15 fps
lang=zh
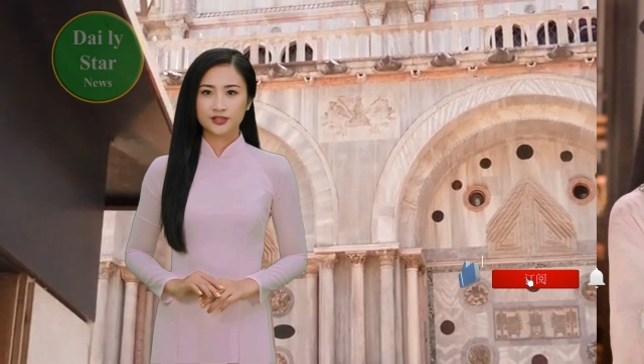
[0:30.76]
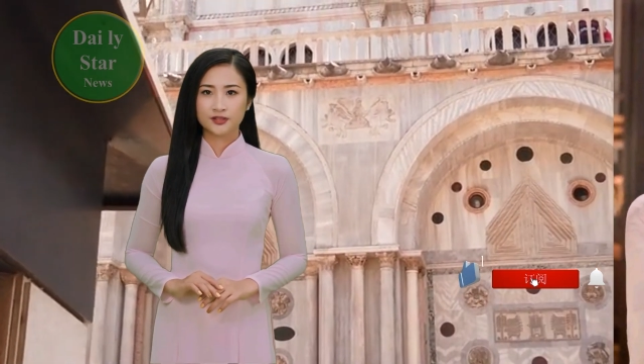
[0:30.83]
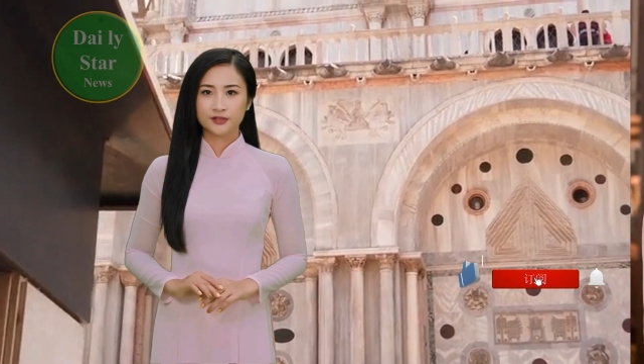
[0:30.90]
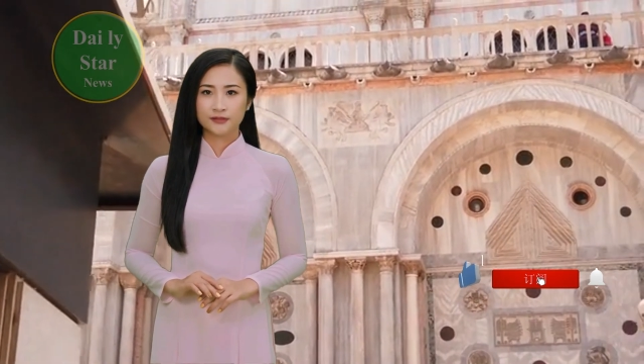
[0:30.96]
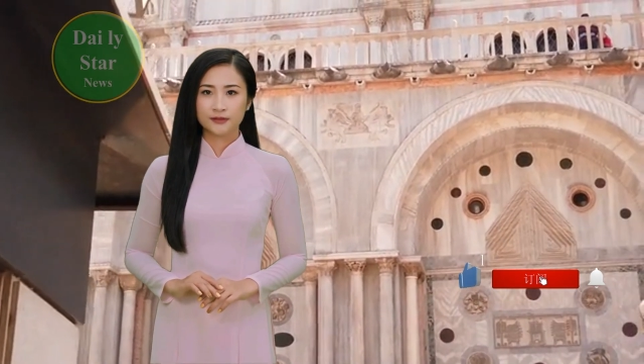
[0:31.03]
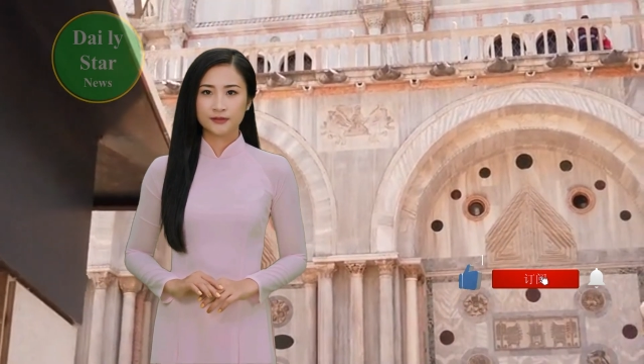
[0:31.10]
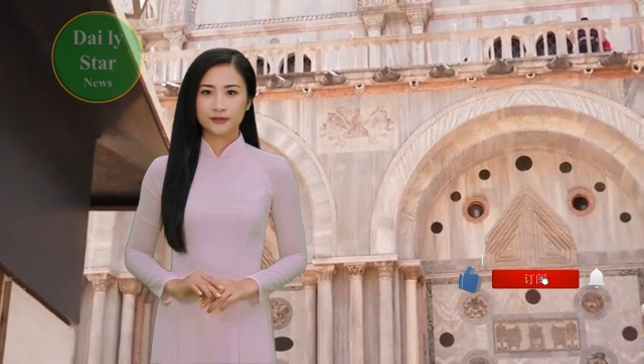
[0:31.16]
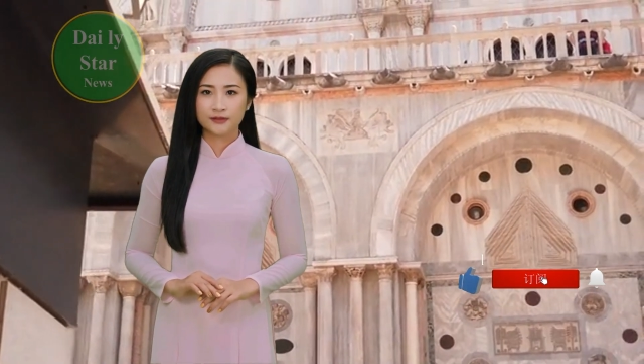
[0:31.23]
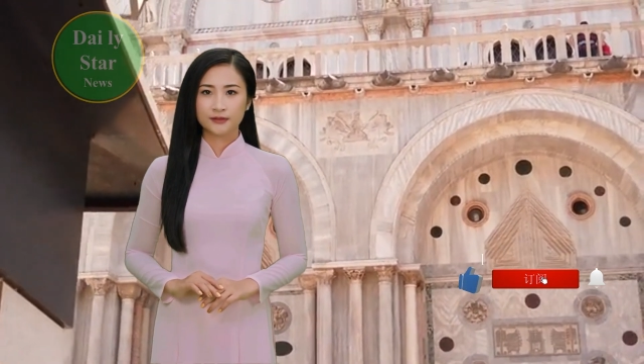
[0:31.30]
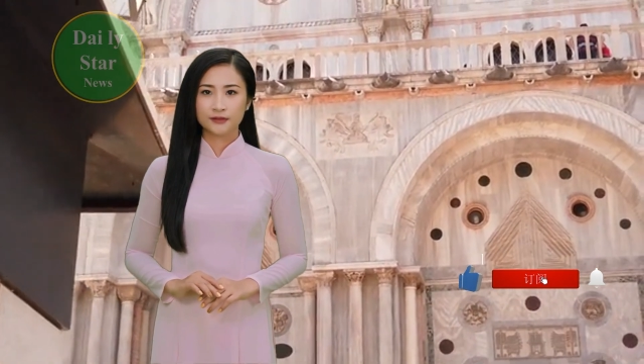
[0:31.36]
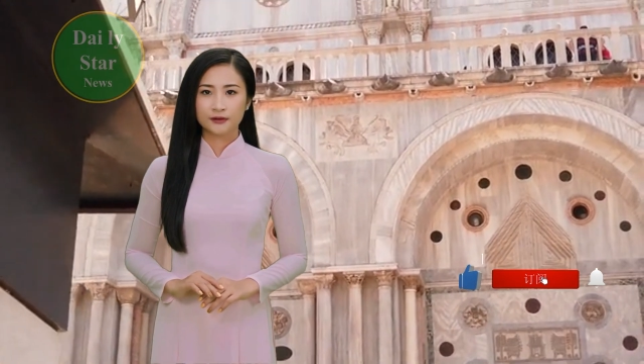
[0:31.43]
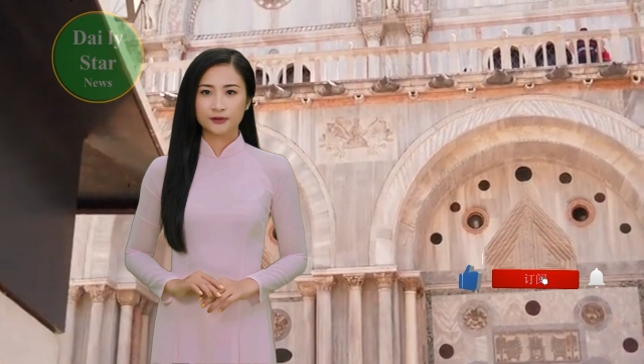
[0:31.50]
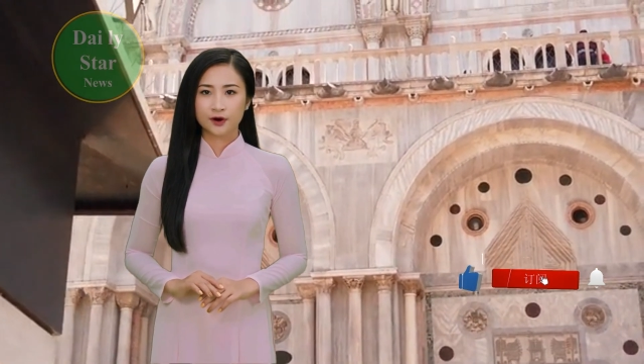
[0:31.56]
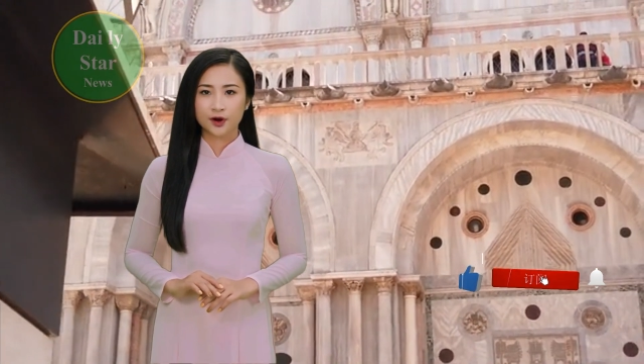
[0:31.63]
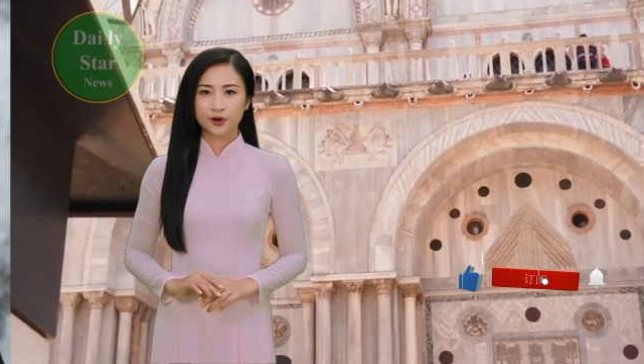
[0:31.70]
九门》，
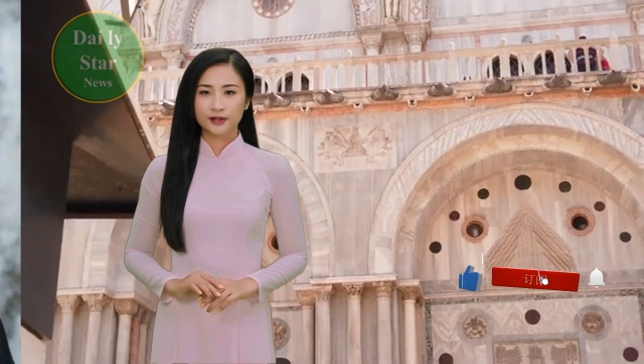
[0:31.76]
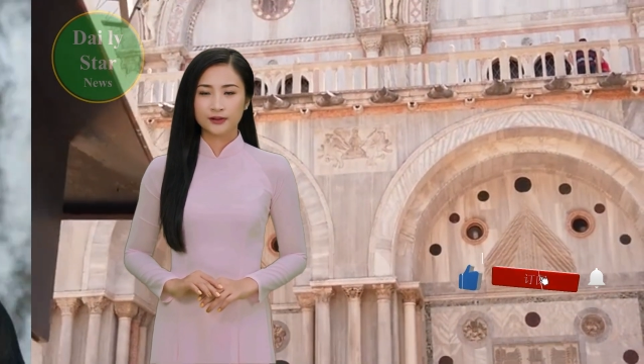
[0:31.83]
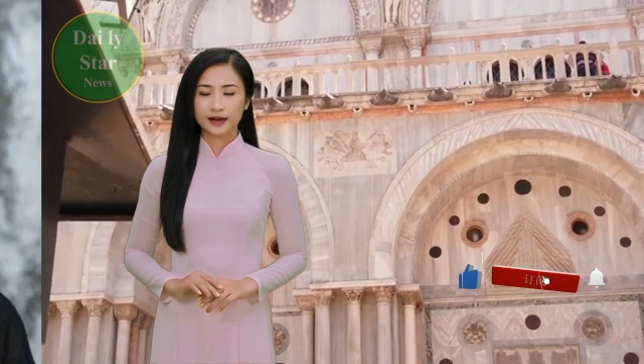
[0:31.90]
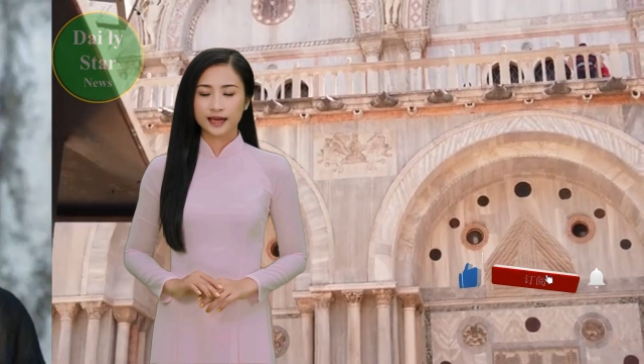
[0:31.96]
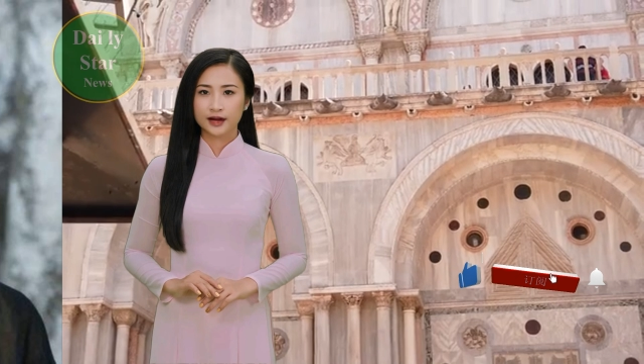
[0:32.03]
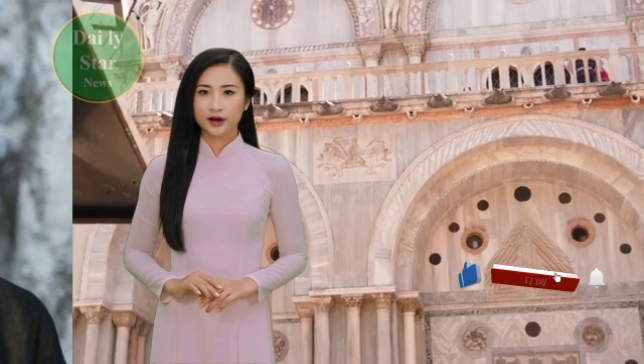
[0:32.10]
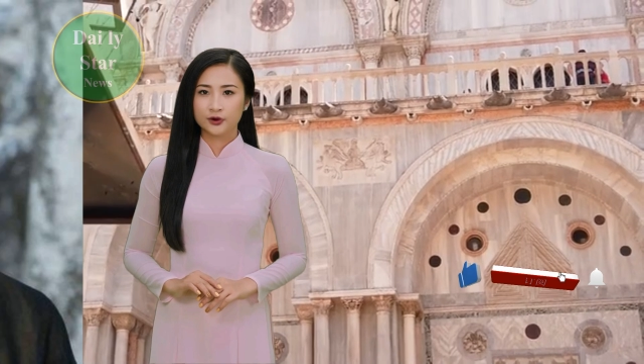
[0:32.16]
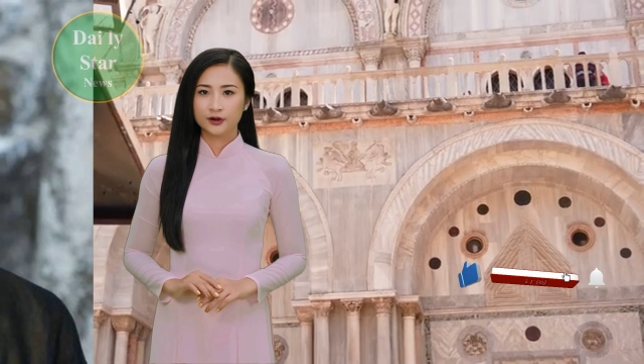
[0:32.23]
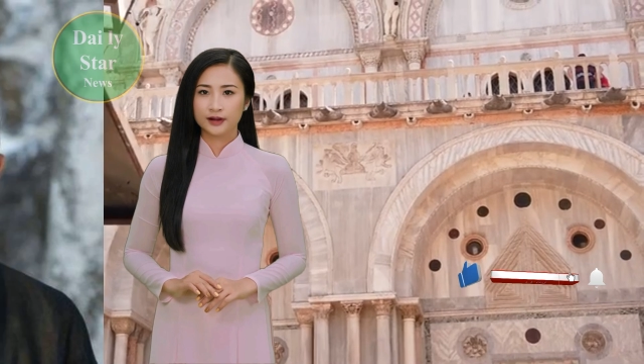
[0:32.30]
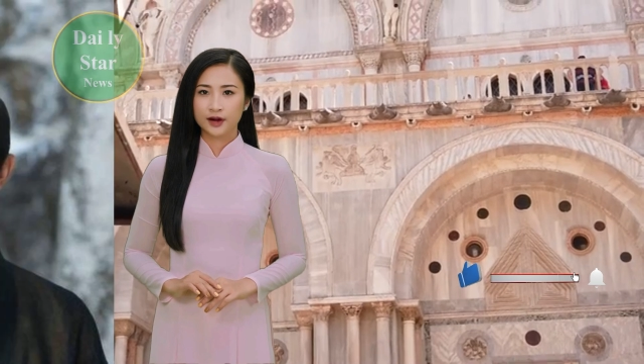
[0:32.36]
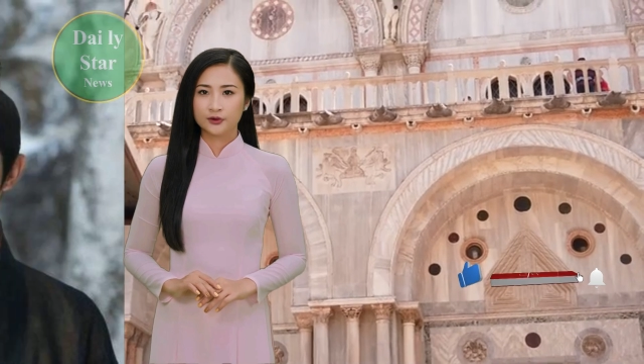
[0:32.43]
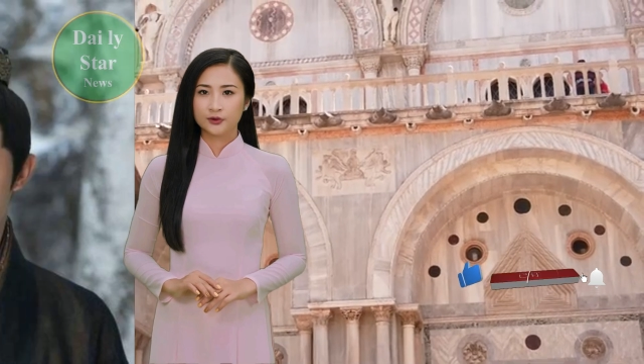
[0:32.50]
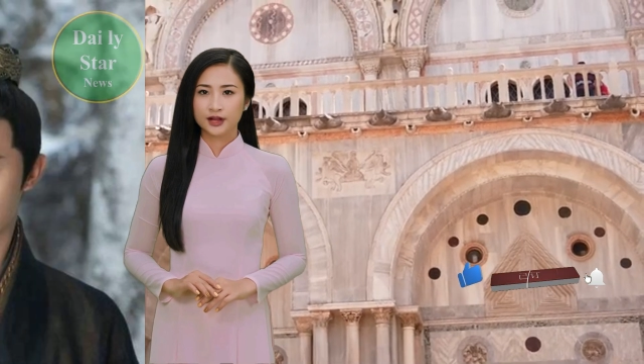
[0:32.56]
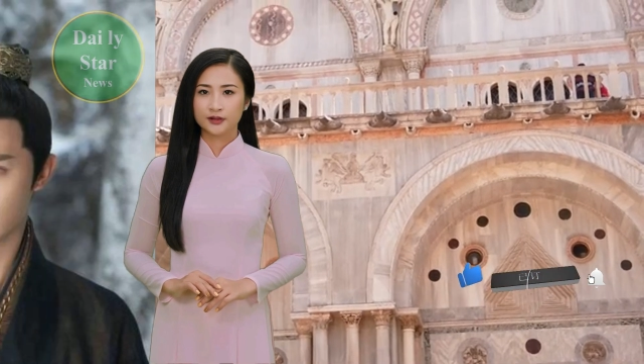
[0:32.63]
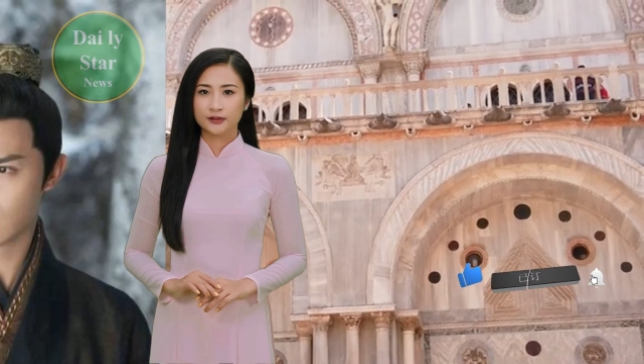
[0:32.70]
袁冰妍在剧
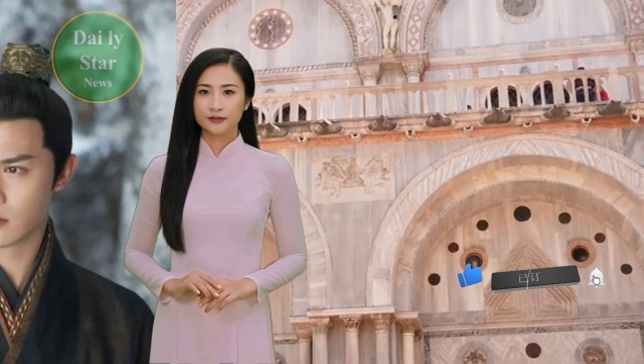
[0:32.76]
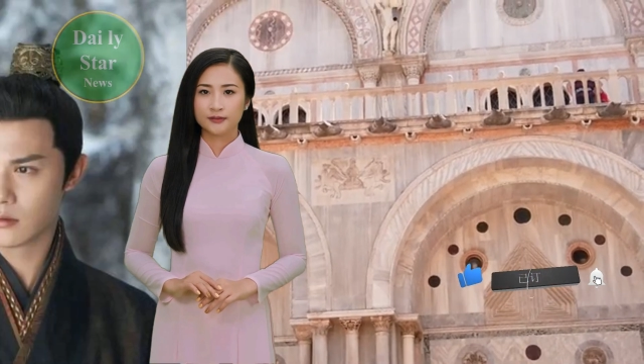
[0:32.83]
中饰